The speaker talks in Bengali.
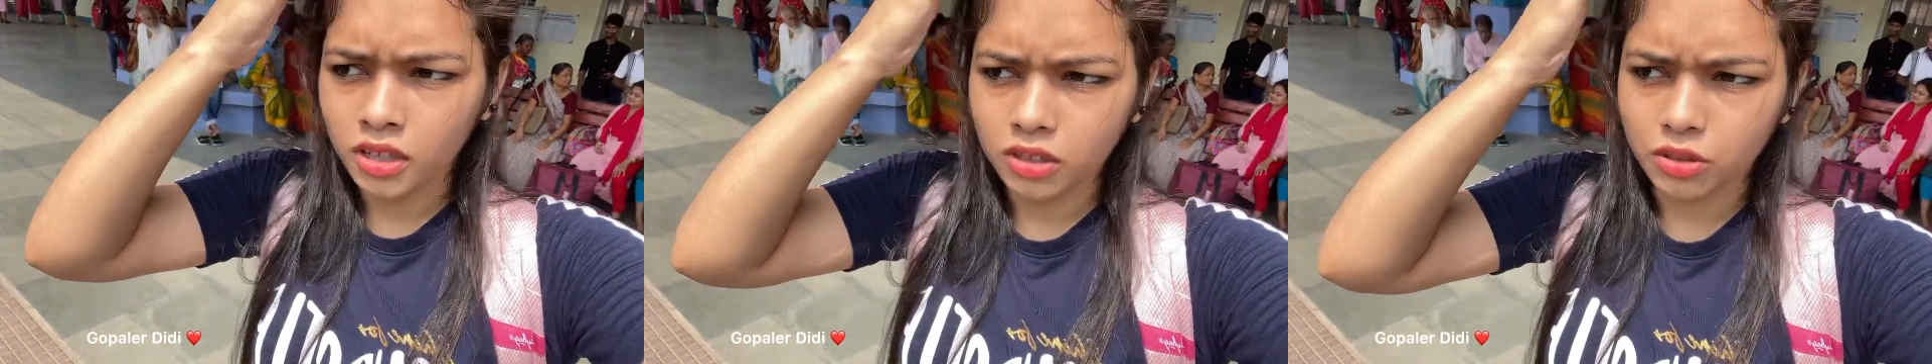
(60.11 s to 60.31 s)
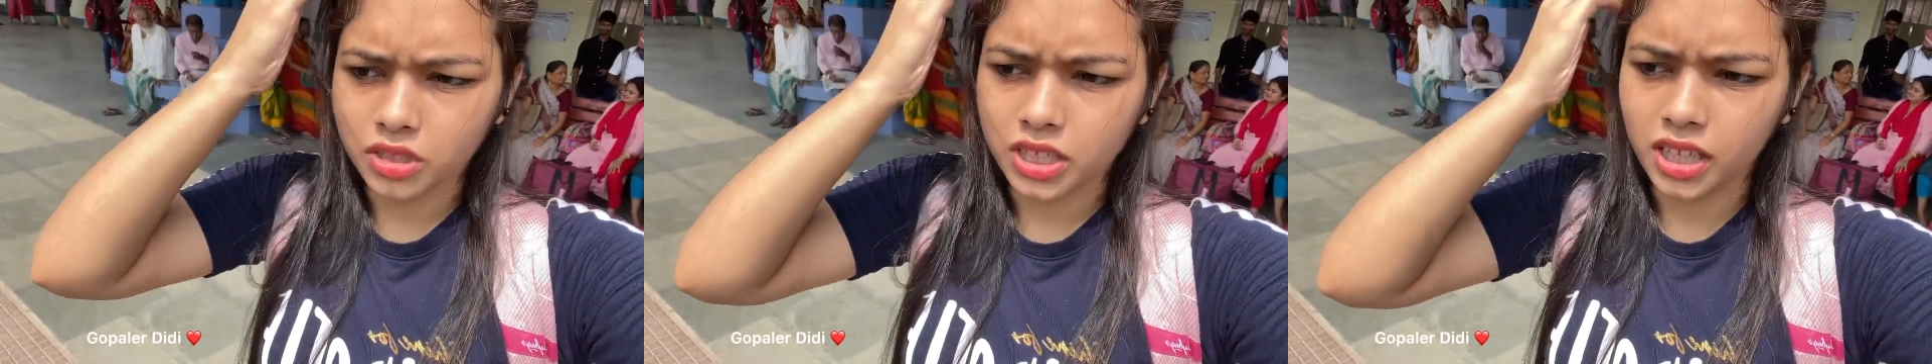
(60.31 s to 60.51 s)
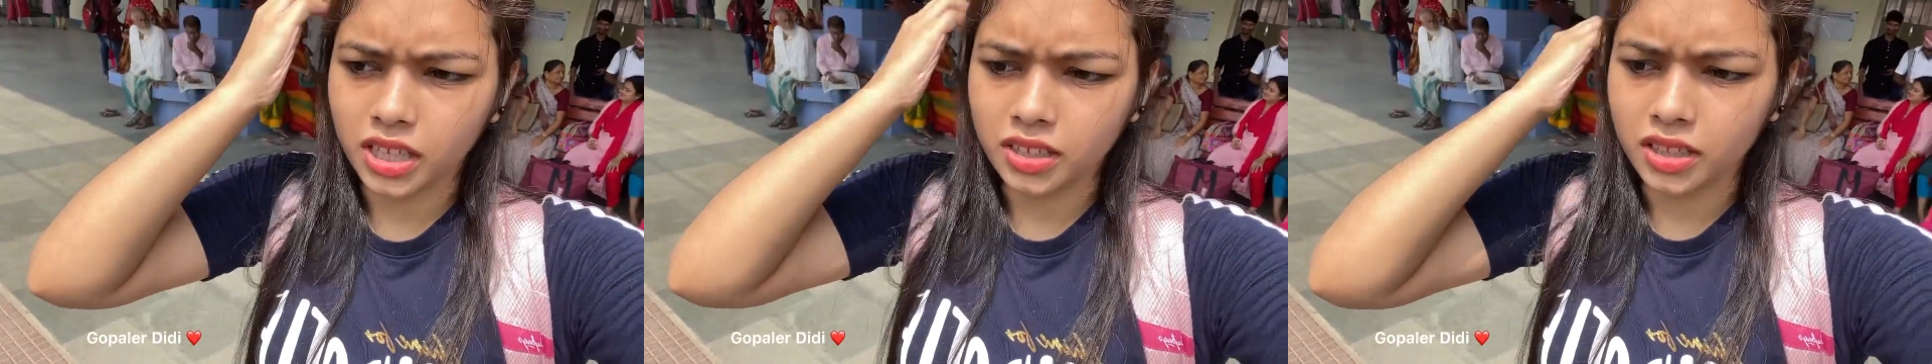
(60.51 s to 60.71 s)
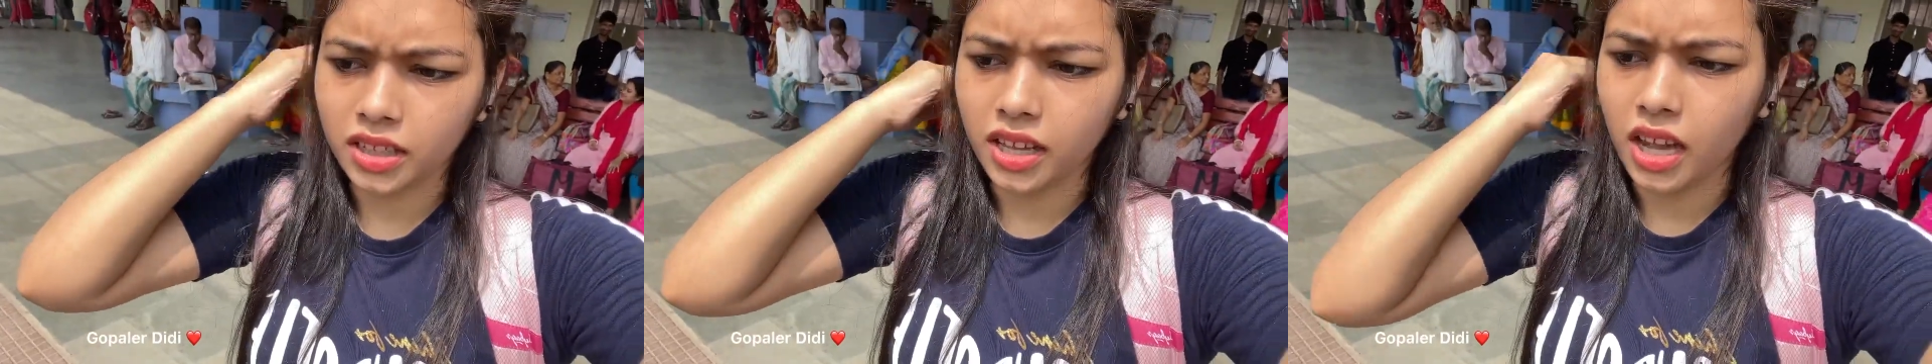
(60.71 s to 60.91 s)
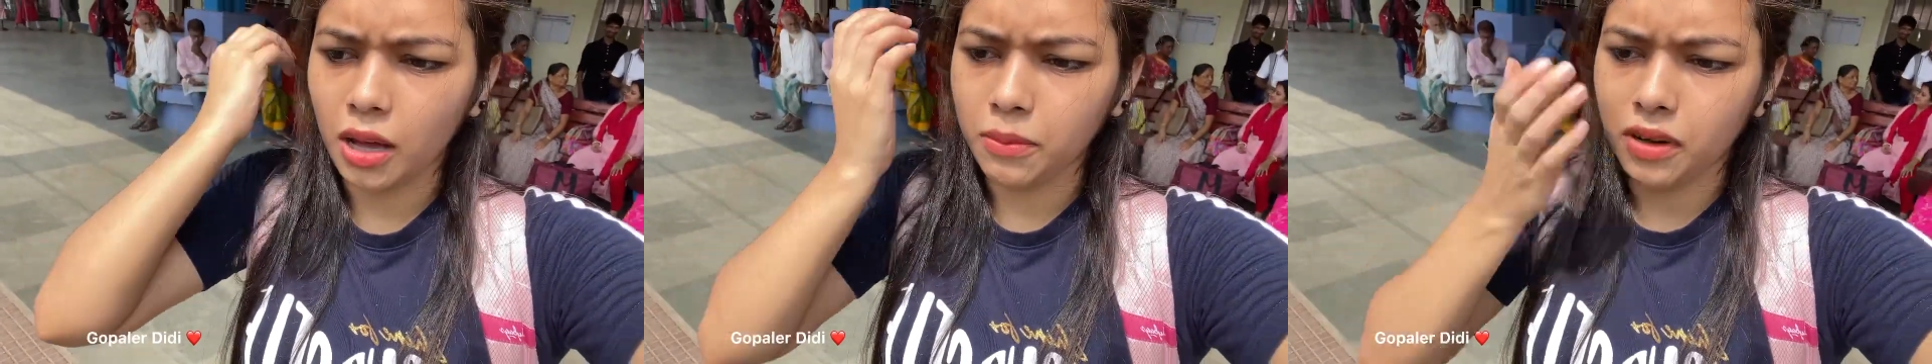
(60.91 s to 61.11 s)
তো সেখান
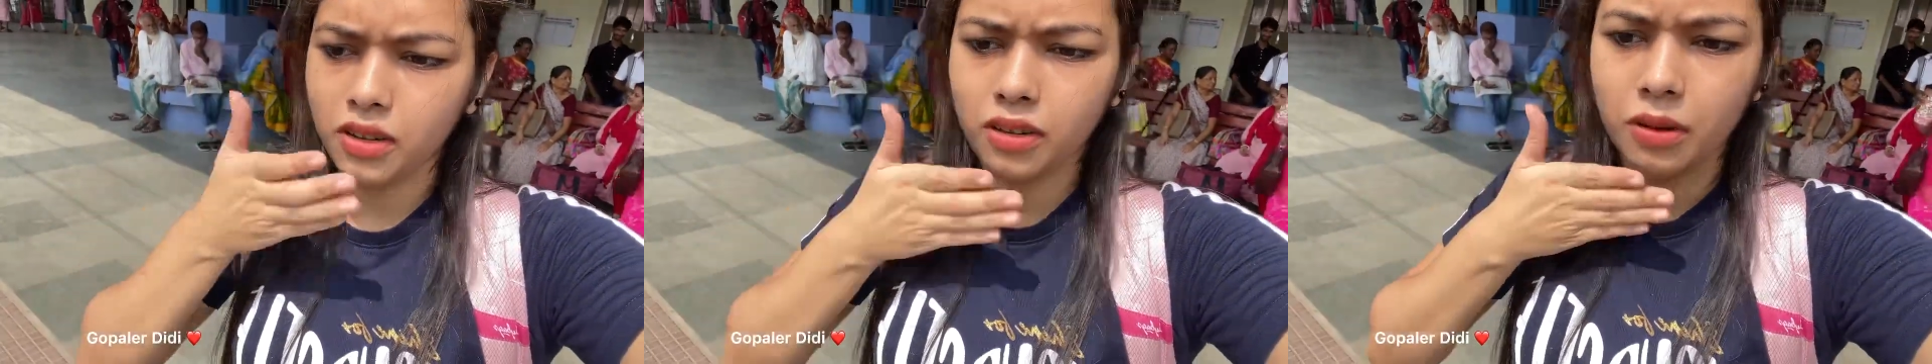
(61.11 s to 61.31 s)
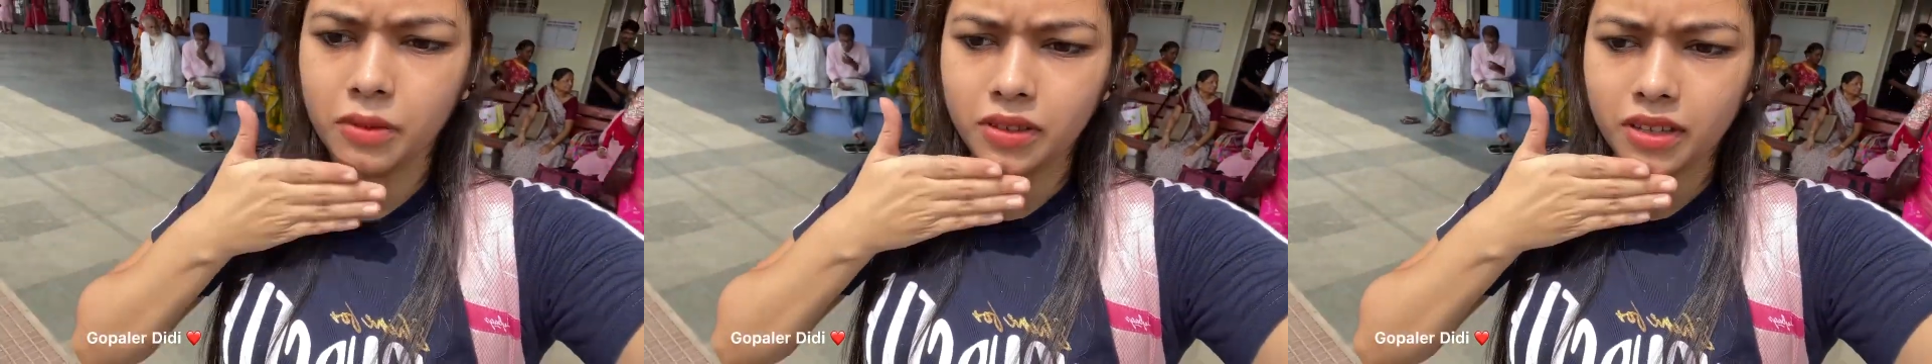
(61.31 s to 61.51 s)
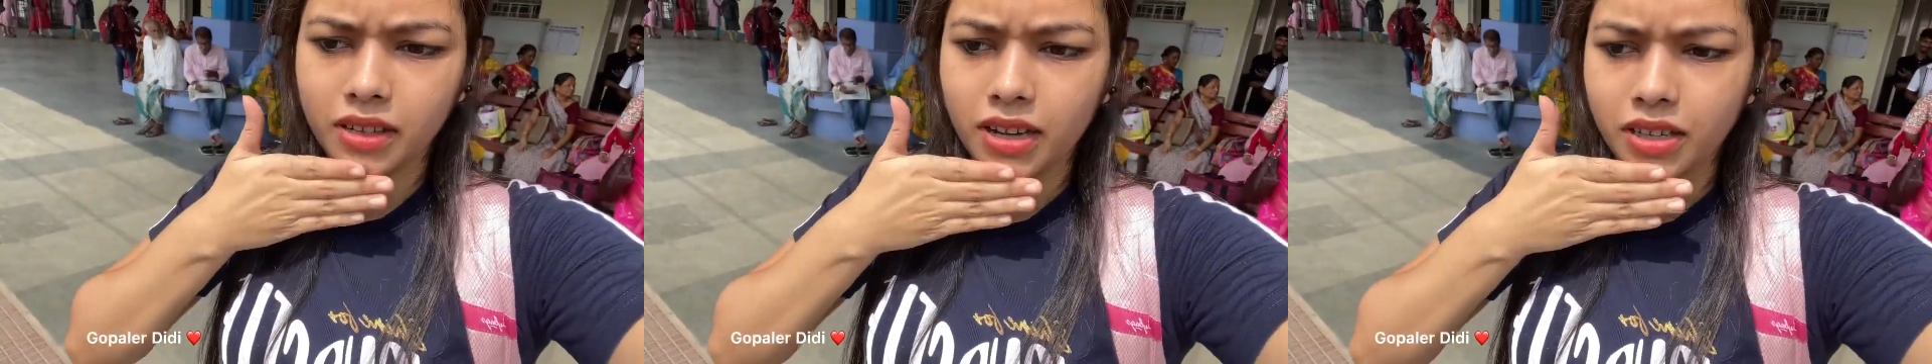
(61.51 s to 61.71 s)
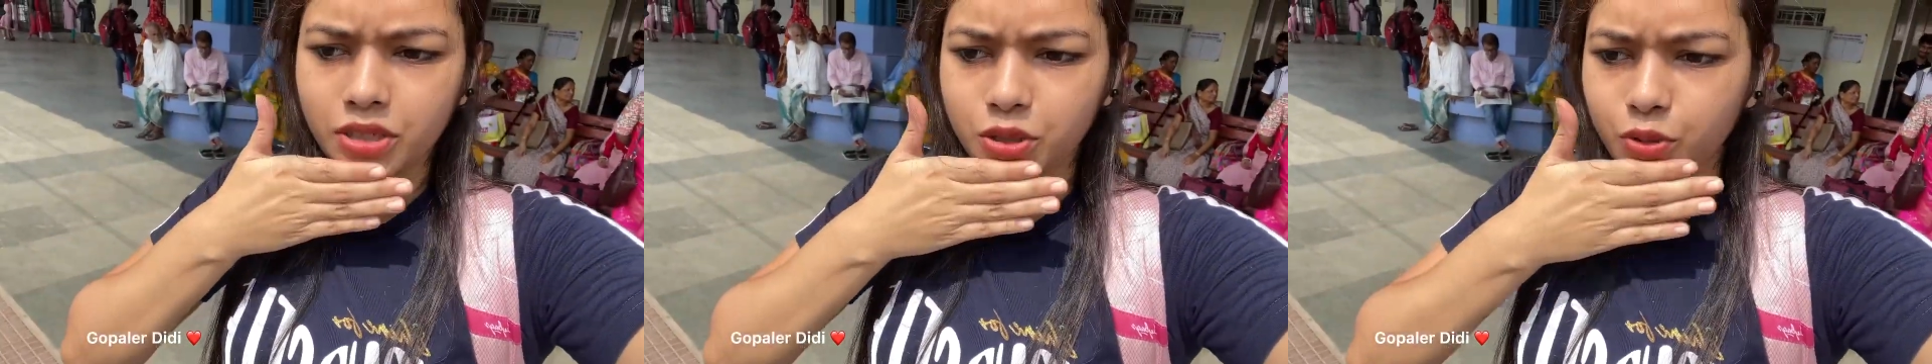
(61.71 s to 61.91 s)
থেকে আবার আমাদের কাজ